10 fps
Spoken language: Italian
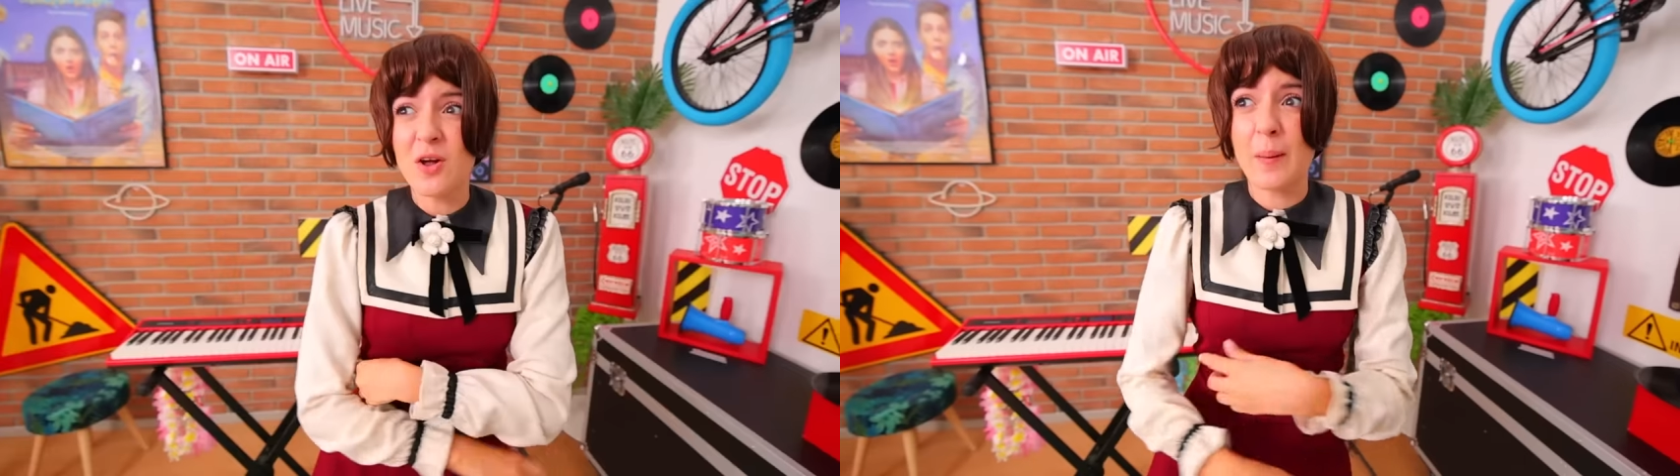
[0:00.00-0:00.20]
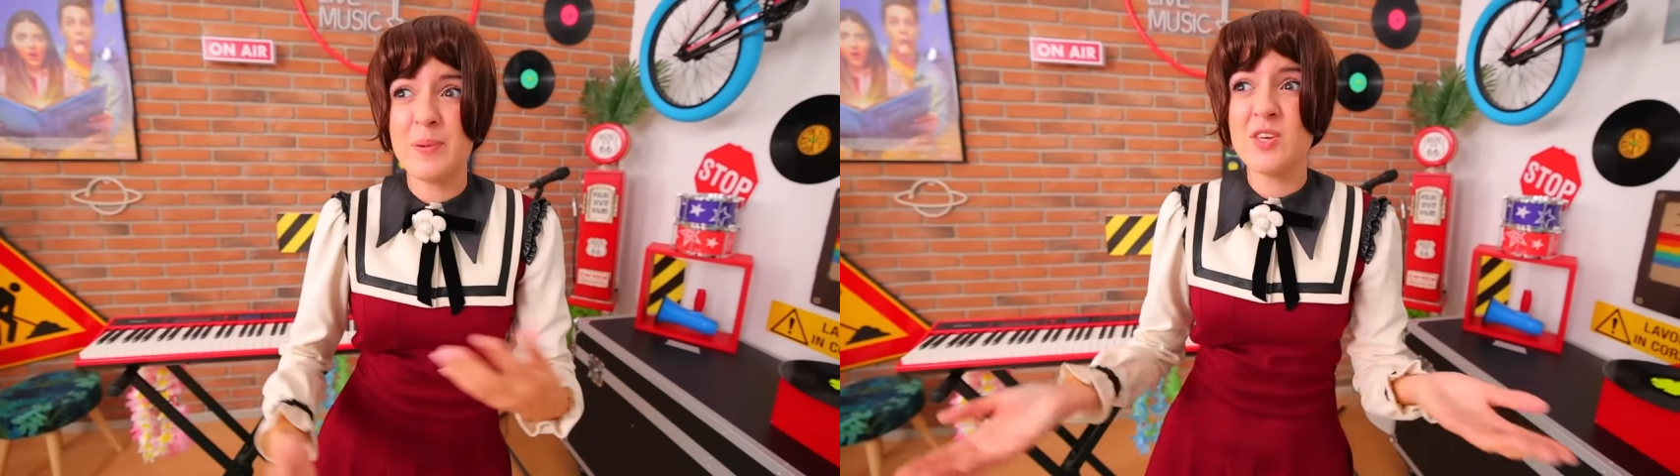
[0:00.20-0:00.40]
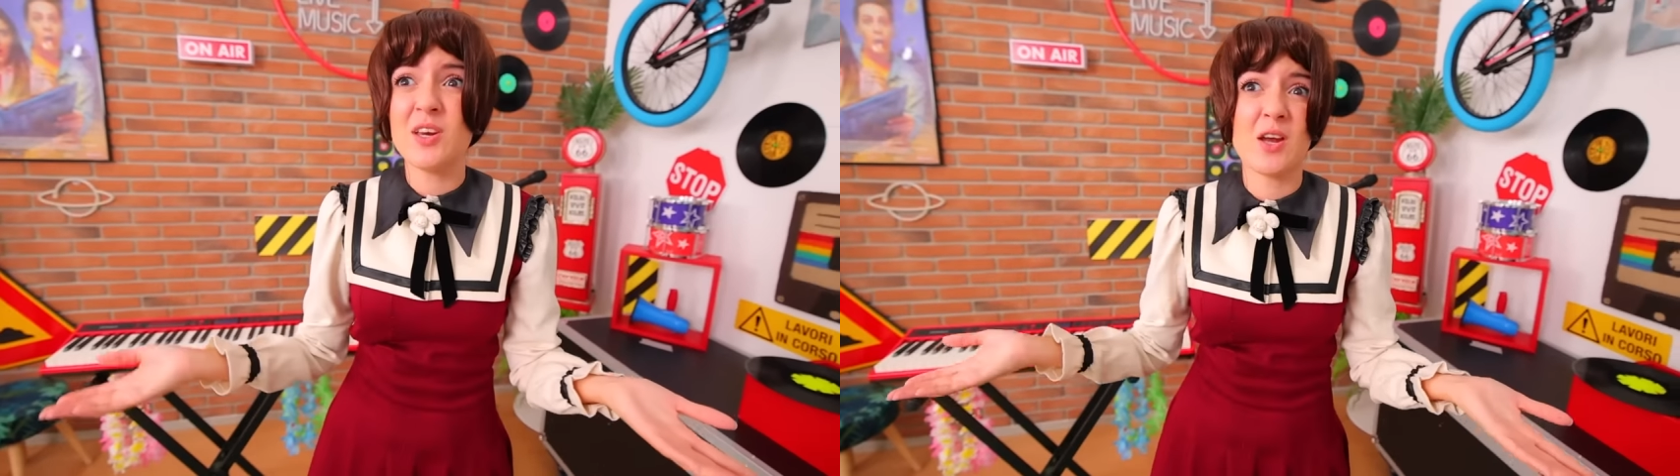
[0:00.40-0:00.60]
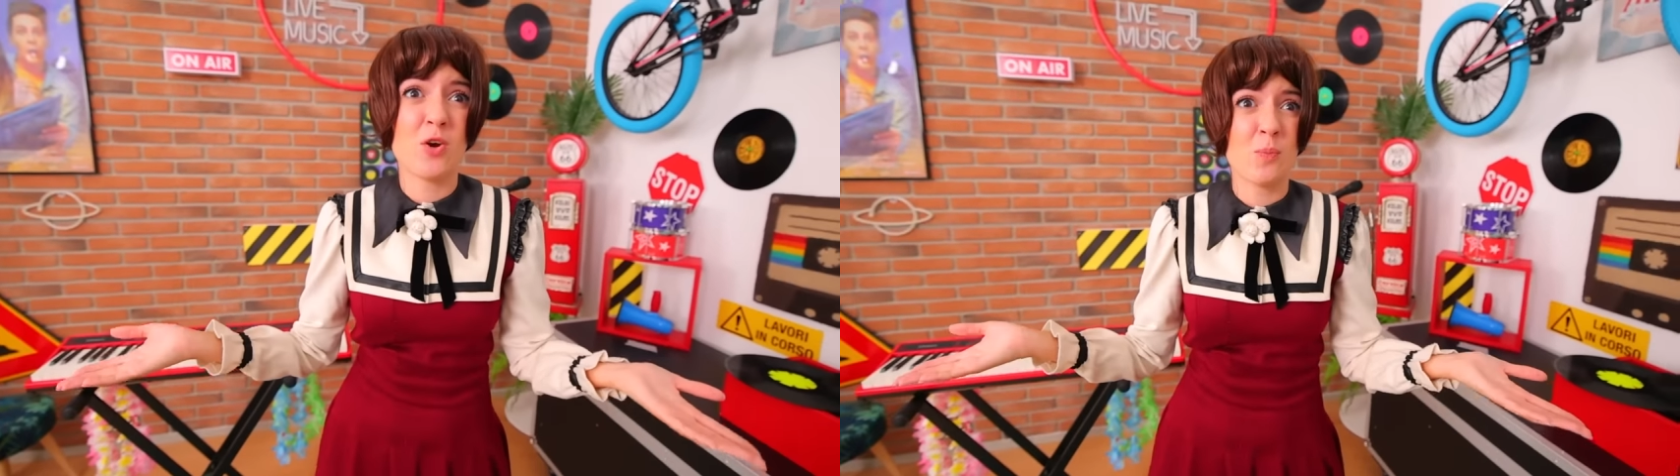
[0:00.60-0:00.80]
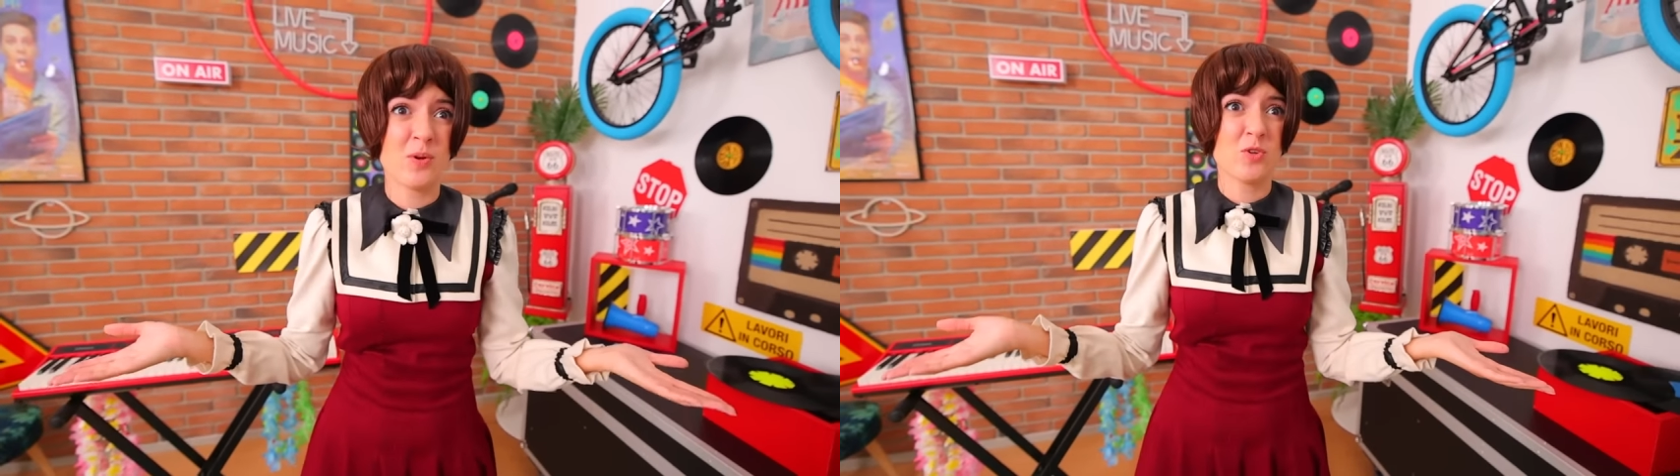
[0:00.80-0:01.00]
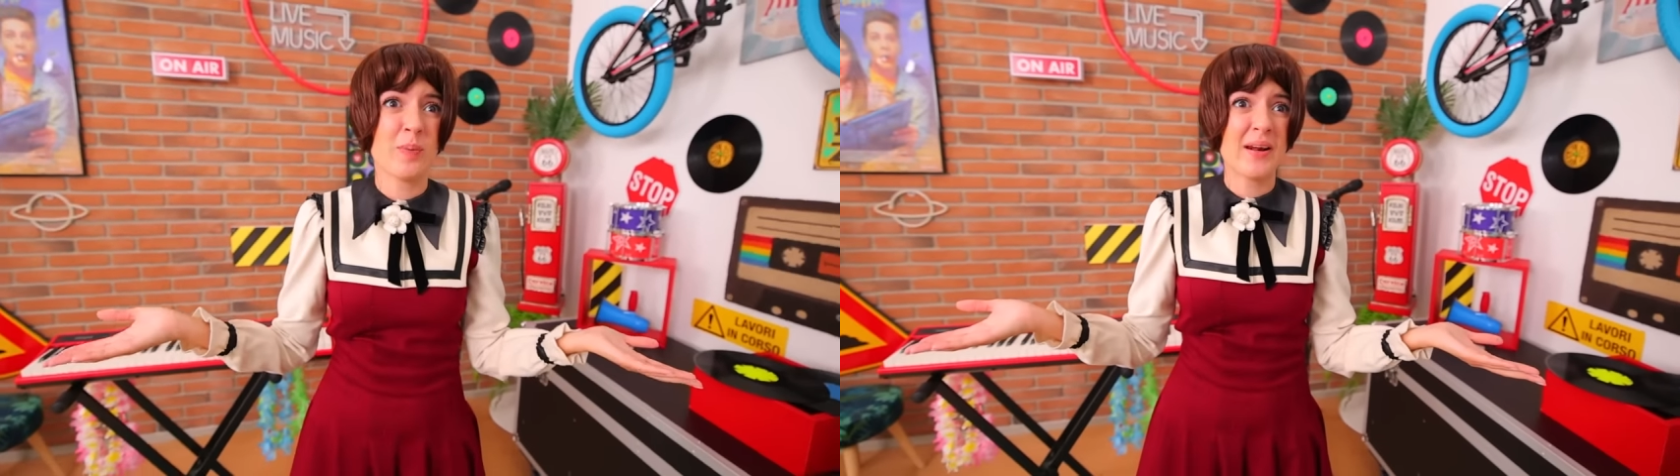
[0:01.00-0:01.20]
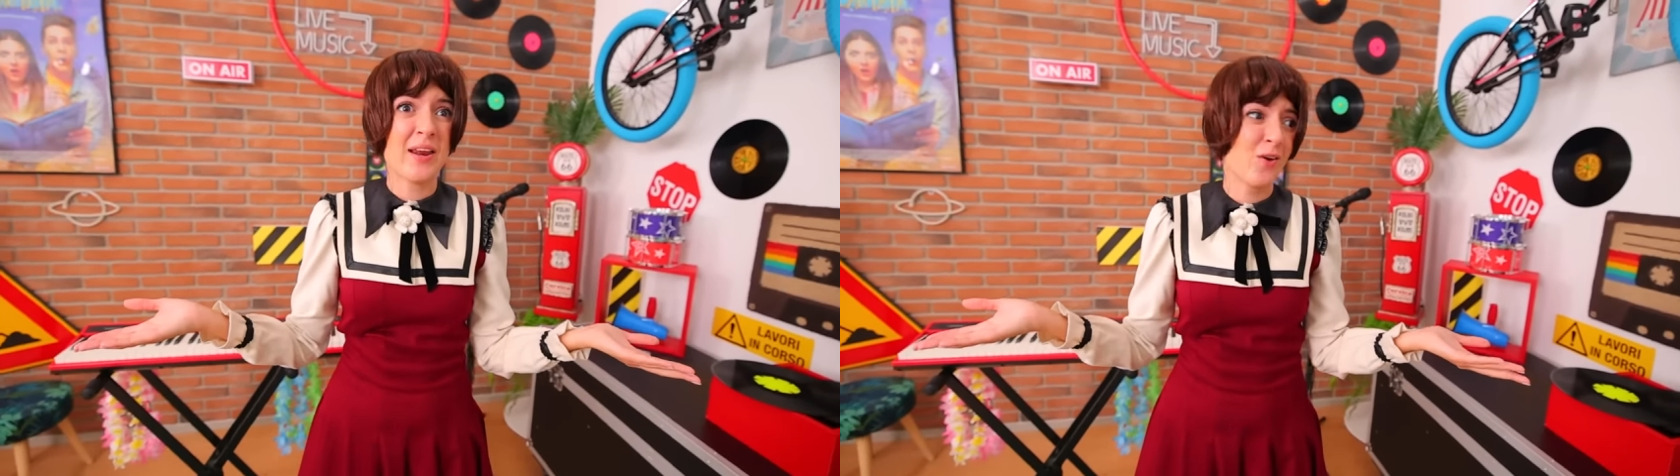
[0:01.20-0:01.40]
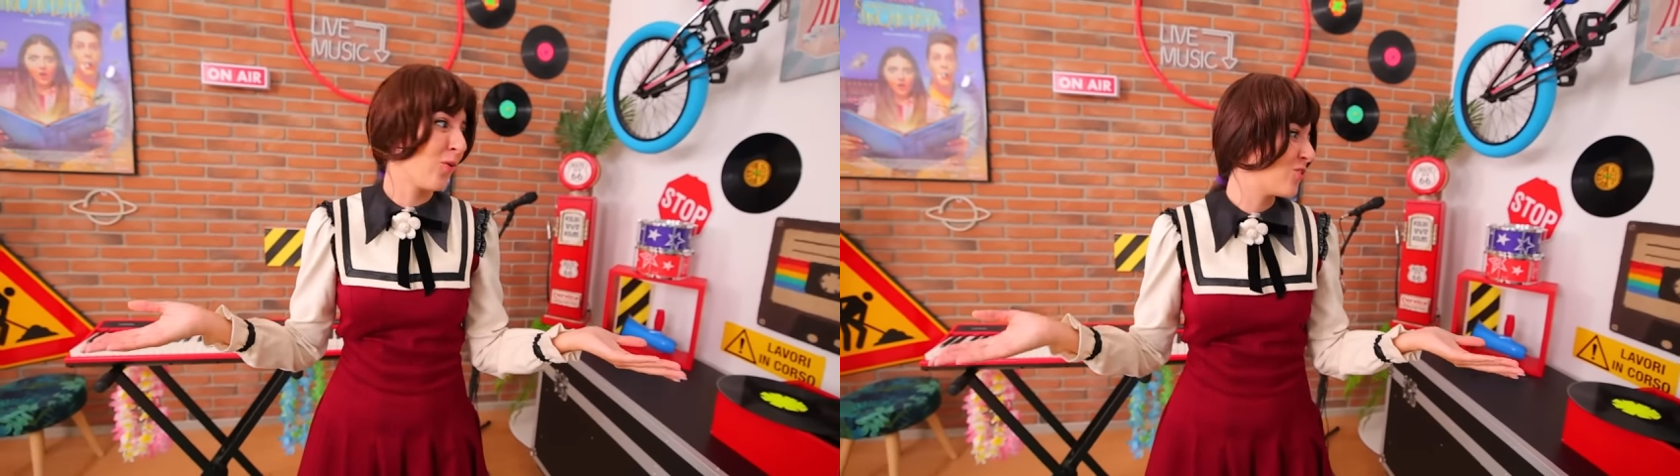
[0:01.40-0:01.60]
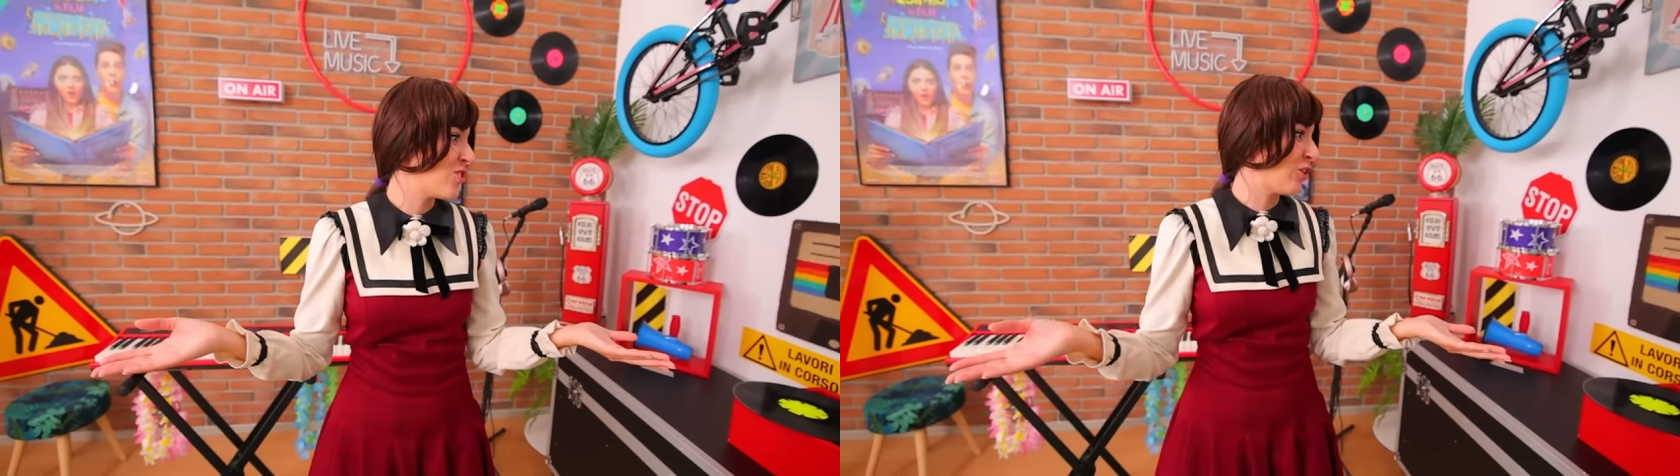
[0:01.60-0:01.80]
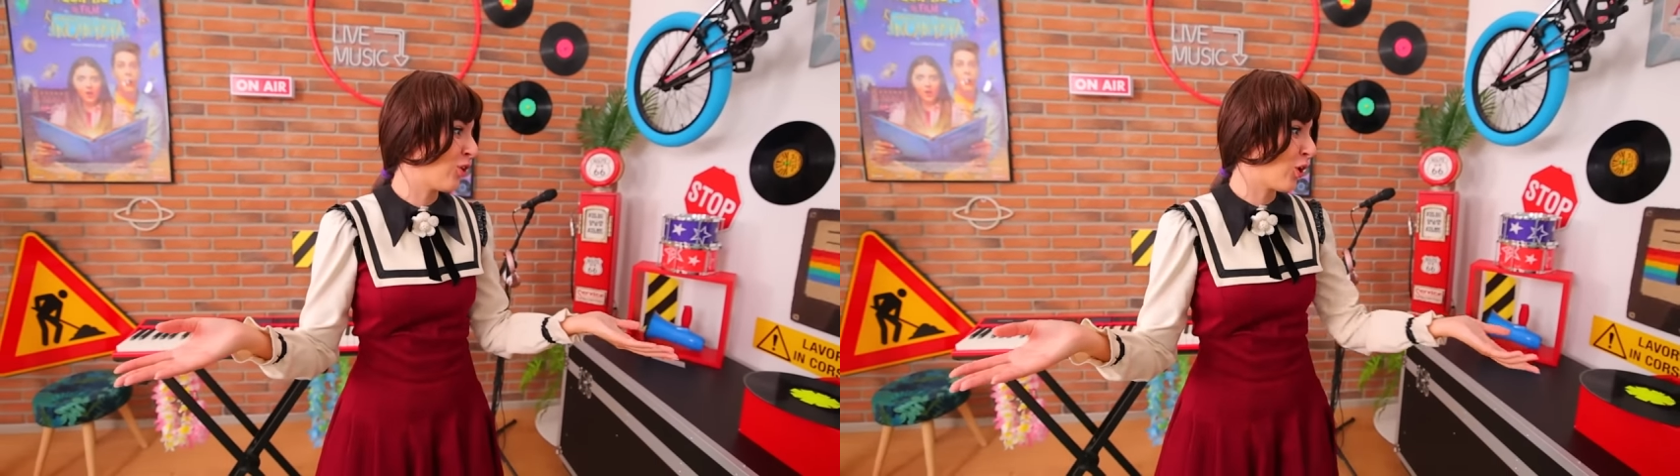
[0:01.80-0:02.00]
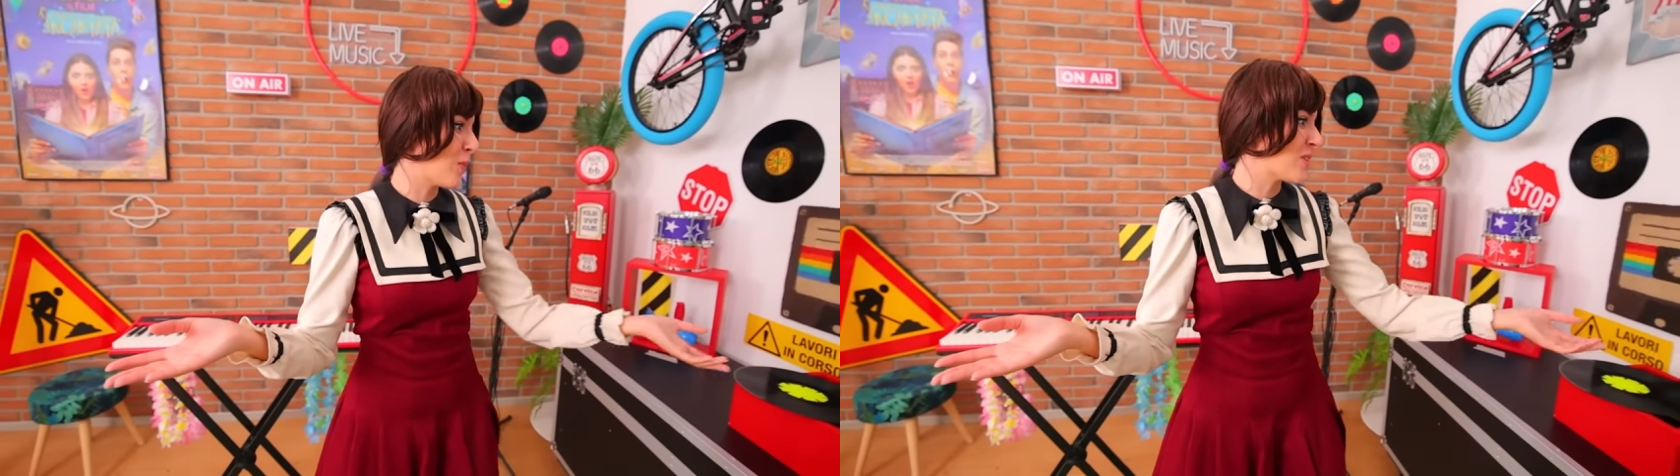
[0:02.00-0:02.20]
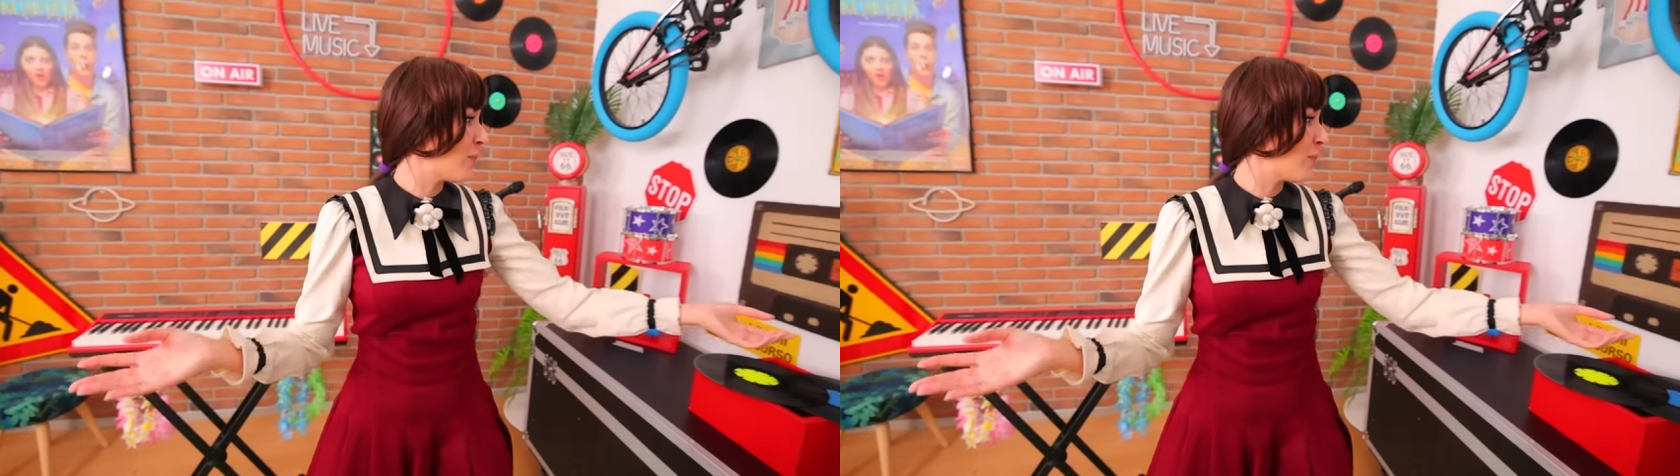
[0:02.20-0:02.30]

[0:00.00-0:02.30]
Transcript: capisci che io non posso parlare con un oggetto? È come se